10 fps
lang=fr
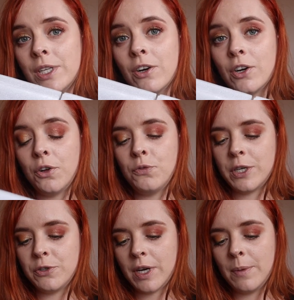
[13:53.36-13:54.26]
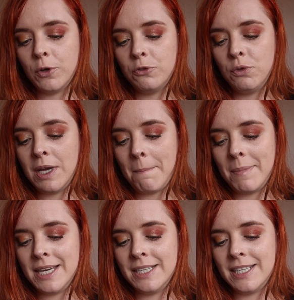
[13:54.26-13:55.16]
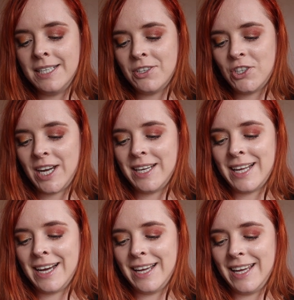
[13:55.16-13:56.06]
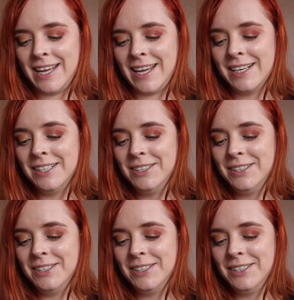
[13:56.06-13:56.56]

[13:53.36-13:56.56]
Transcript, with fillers: est encore une fois sur un produit made in China et...